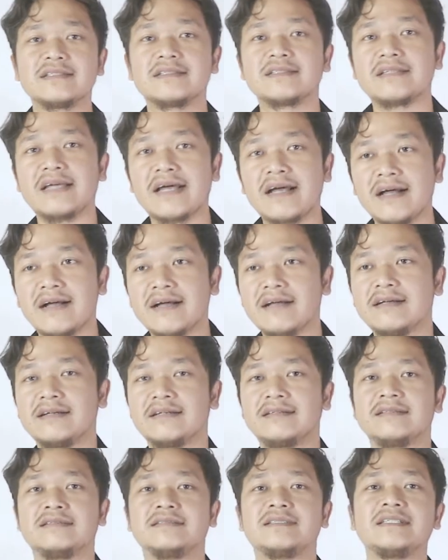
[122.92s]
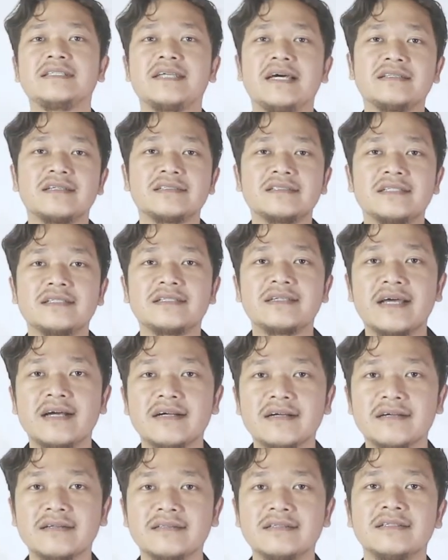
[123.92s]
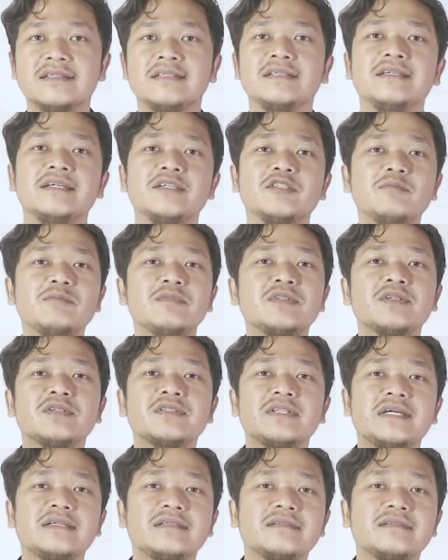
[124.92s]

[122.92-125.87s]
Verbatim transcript: sesak, tidak tersedak, itu menurut